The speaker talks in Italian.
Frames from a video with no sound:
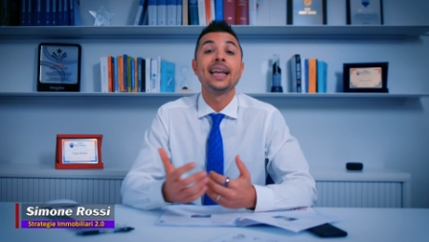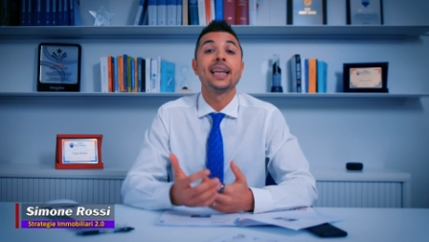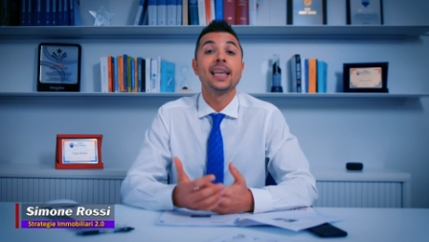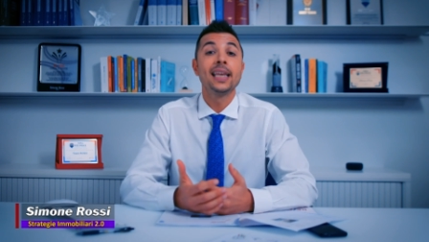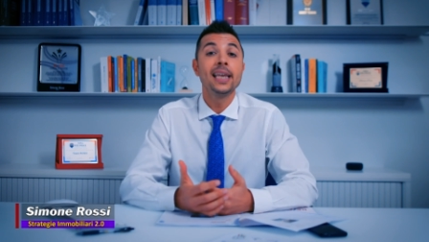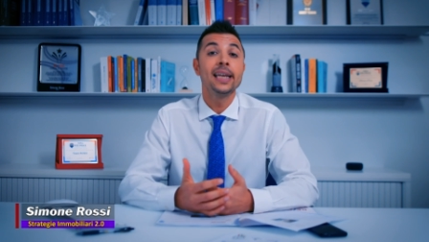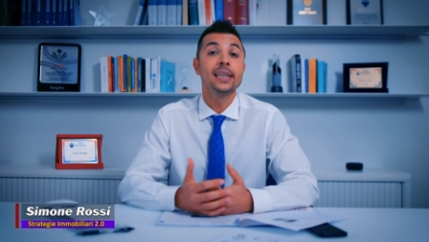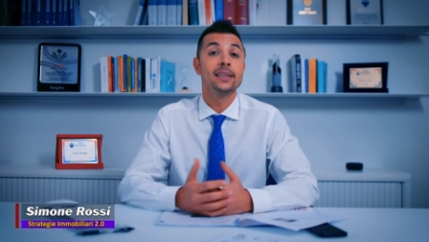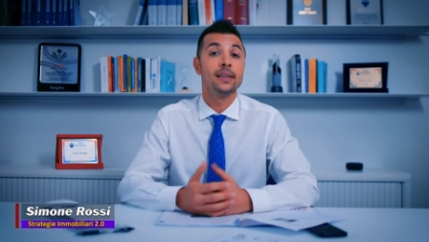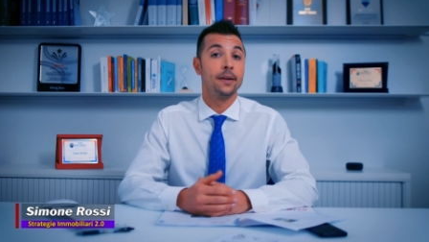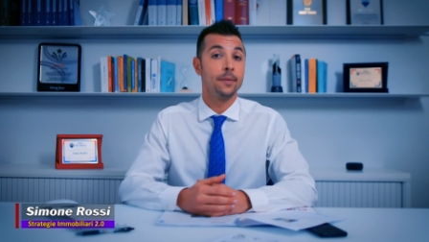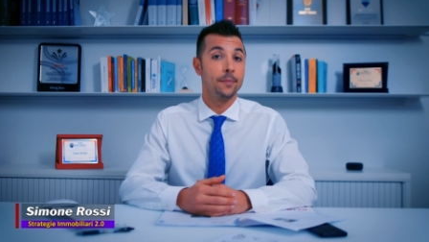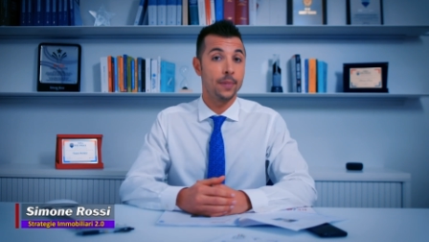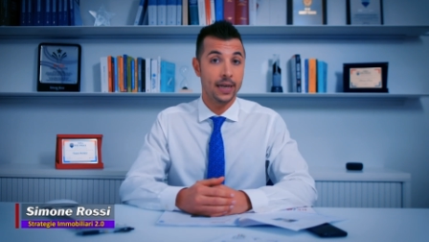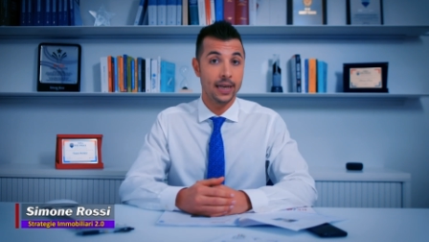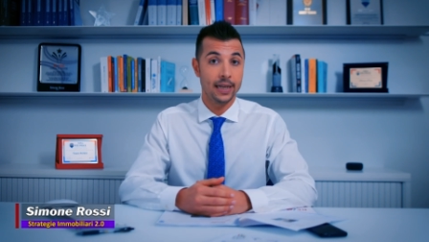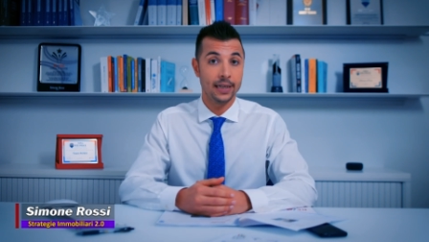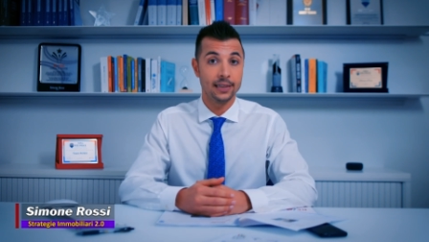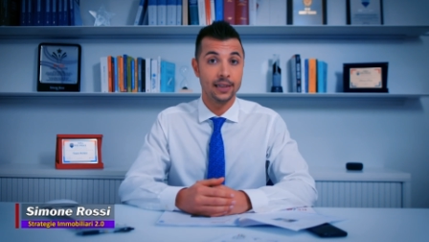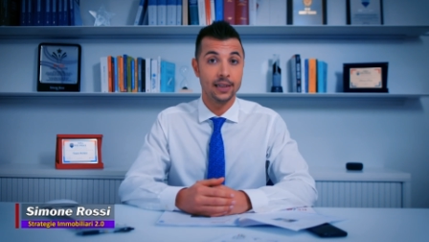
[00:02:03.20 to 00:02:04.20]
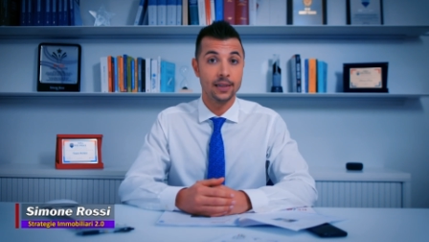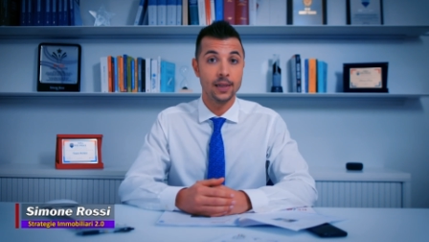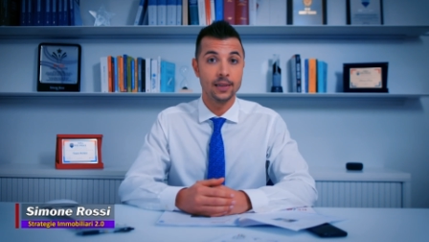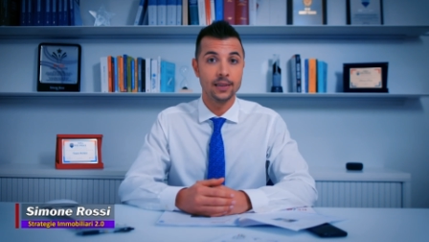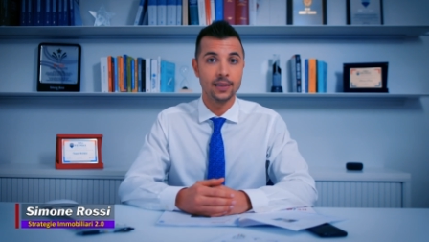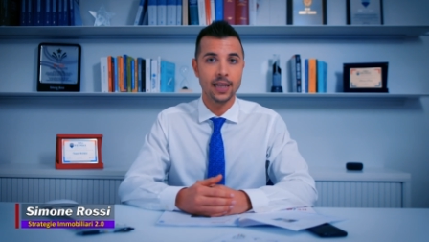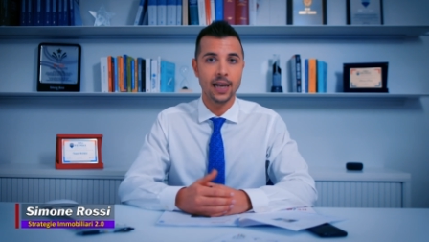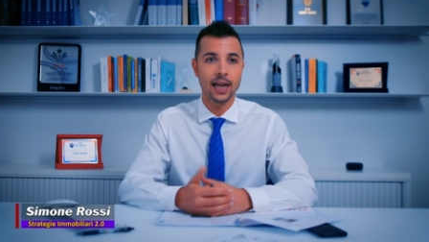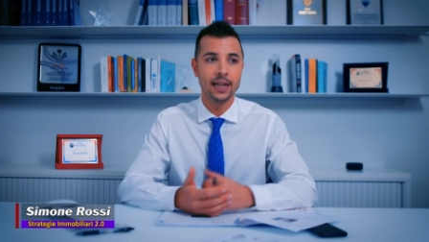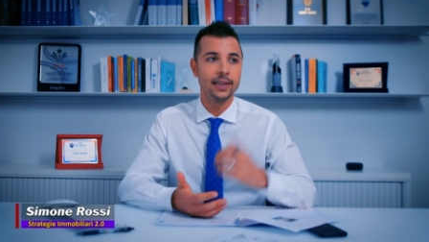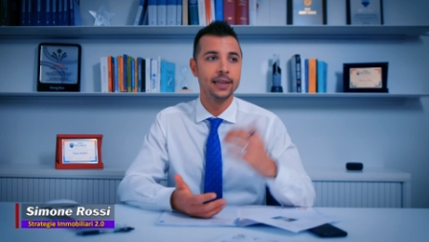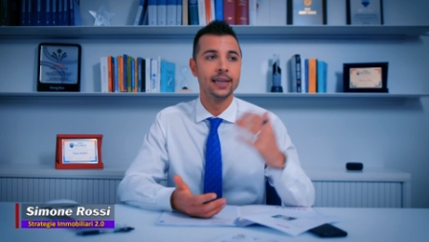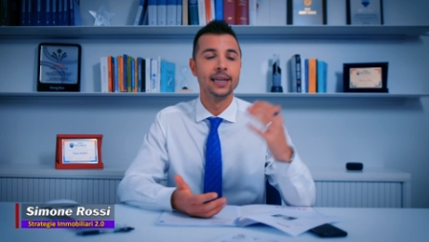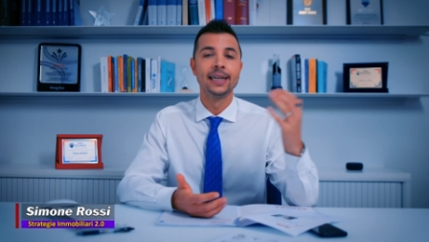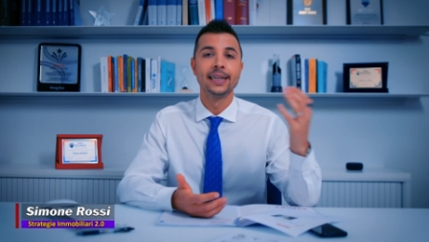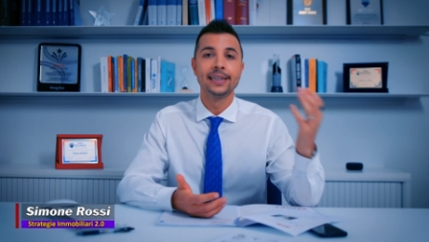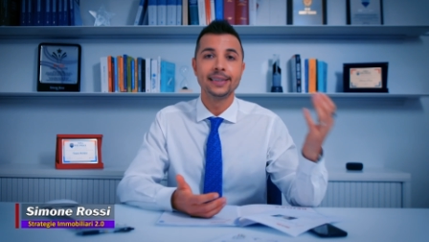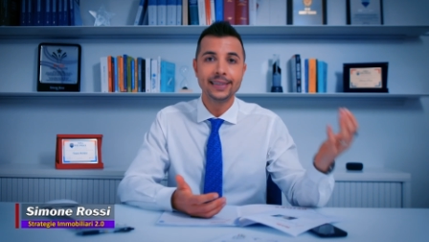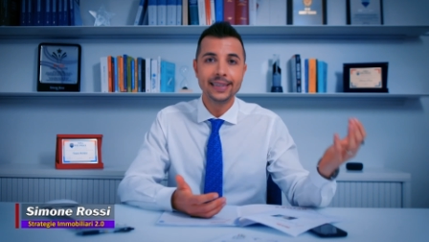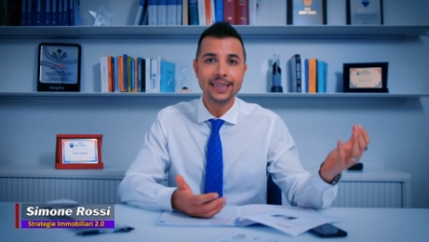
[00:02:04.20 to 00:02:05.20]
e chiedere magari dei dettagli
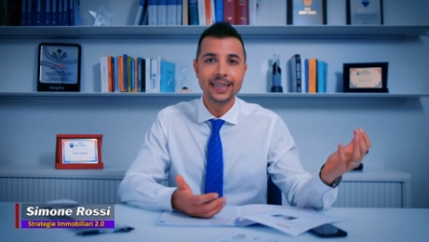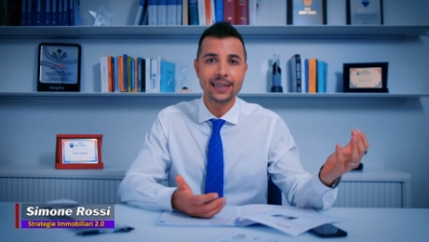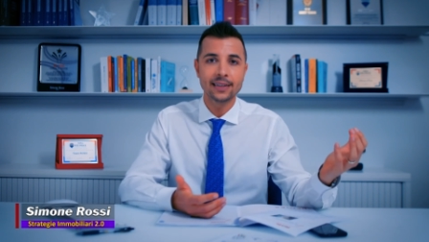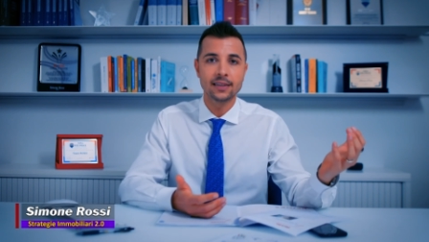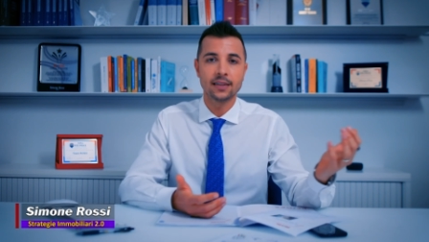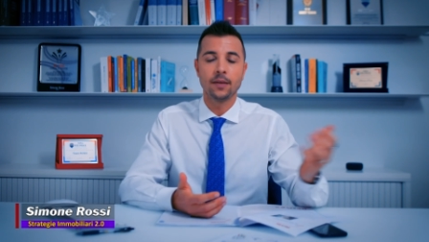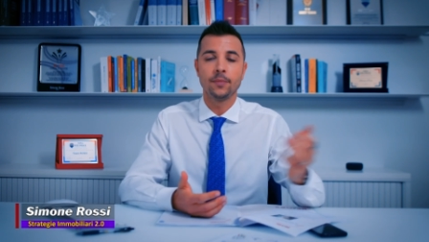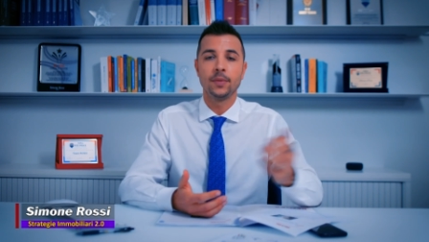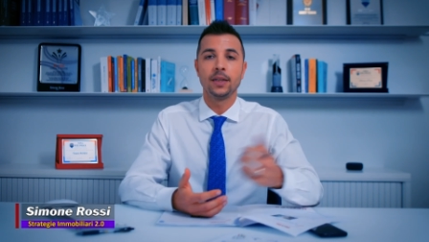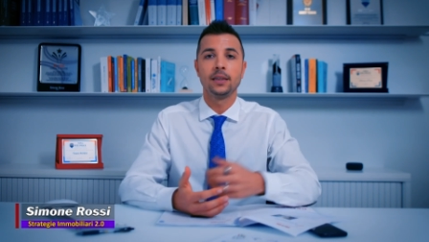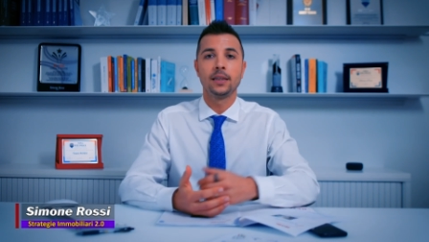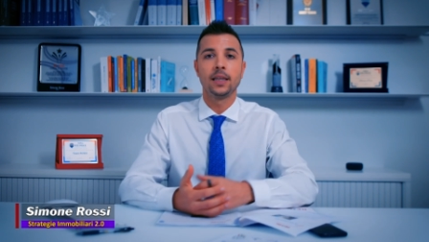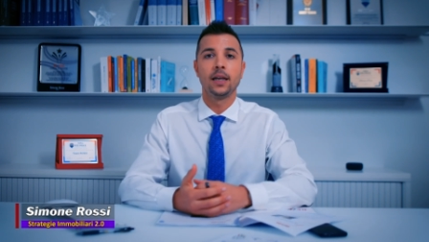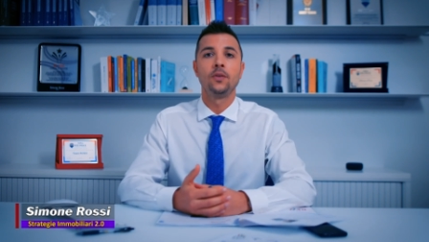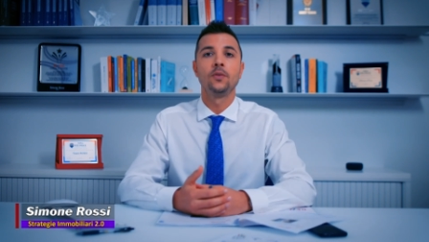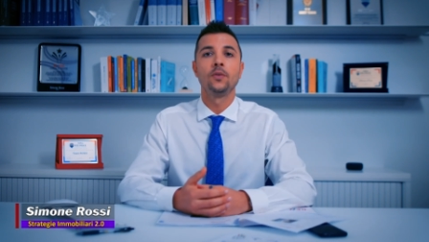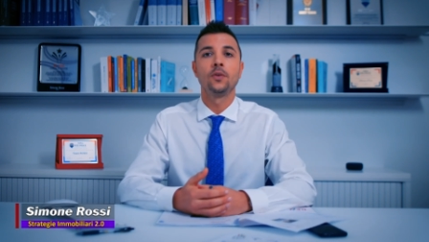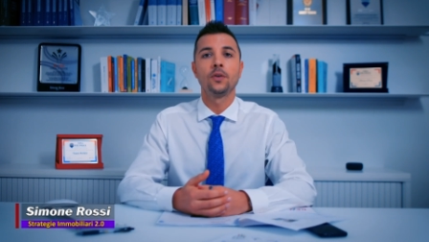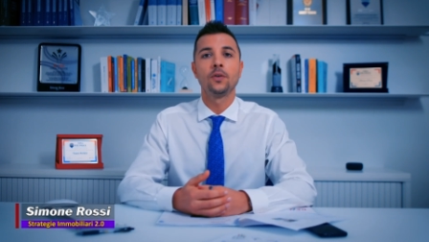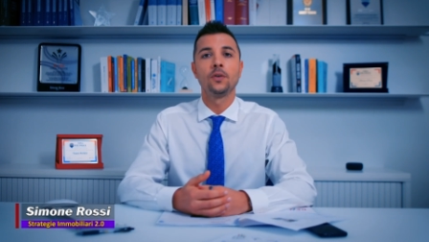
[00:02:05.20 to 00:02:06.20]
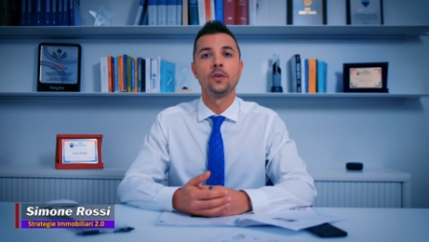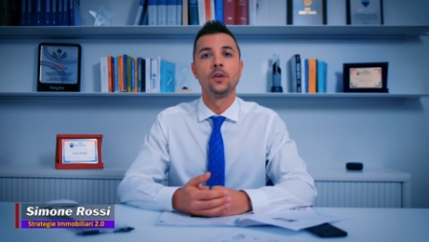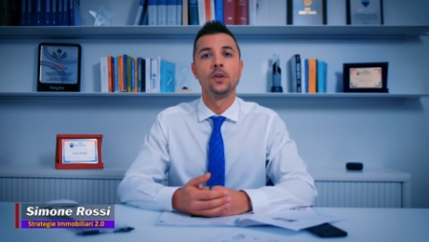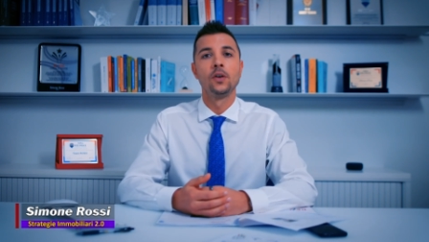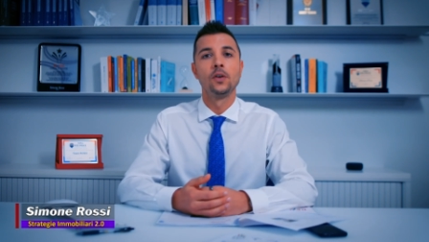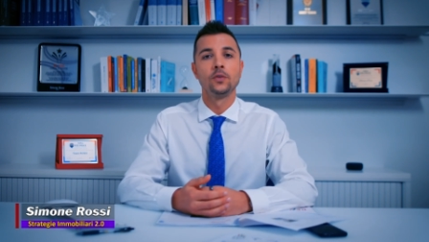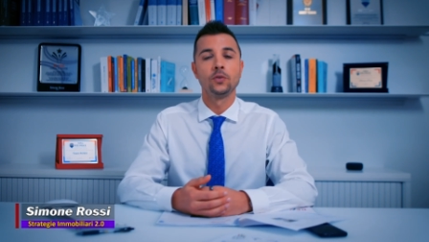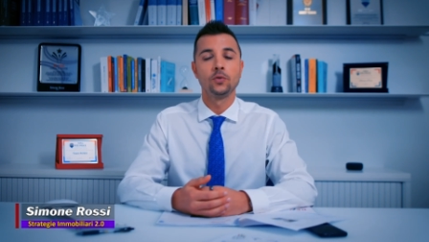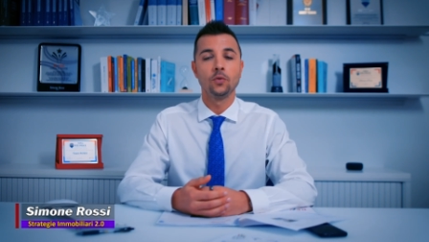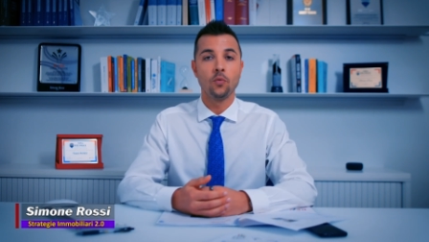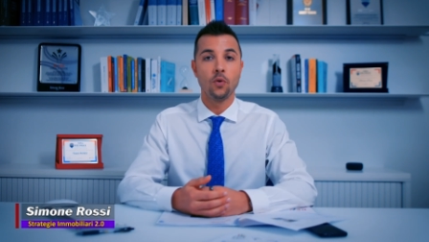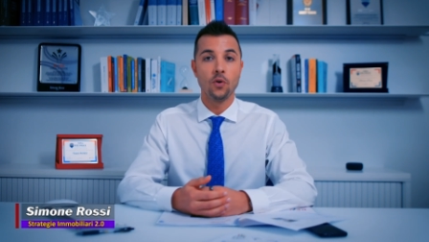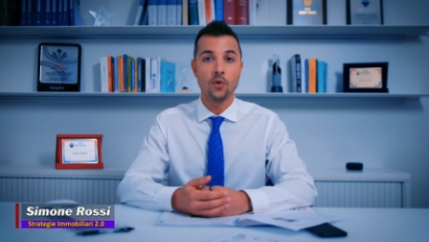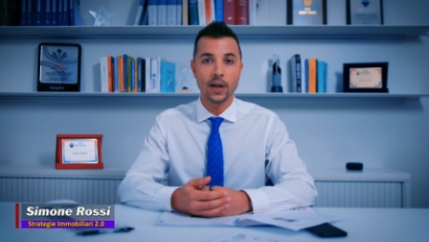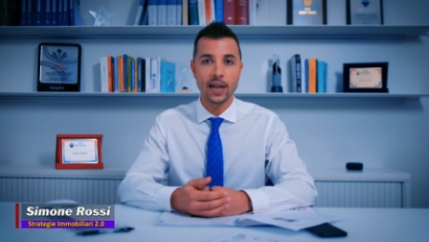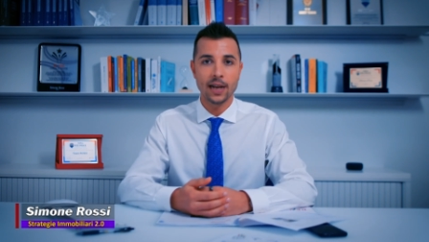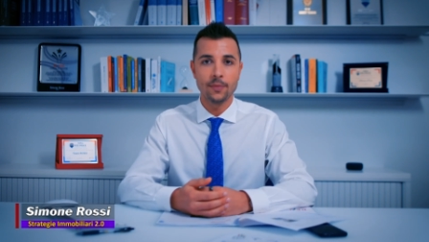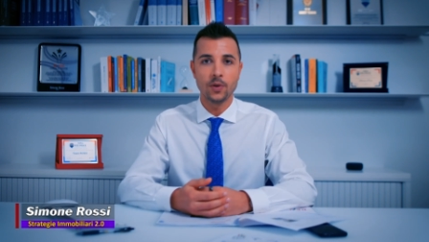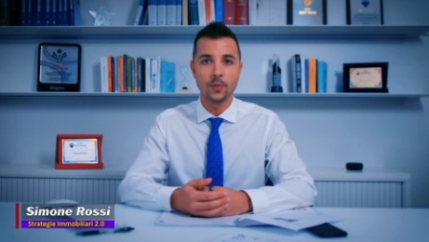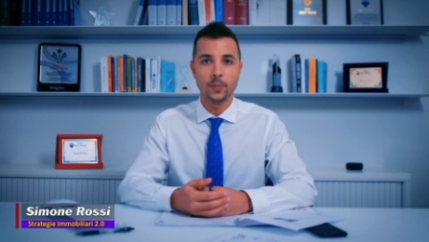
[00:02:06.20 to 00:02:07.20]
direttamente a loro su quello
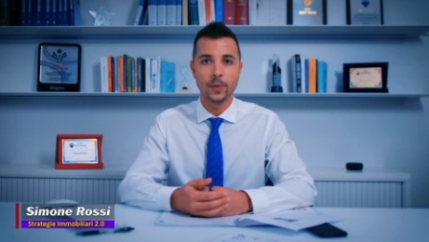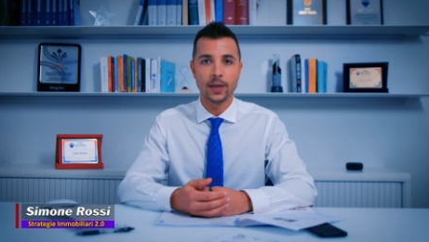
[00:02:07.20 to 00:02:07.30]
che è il mio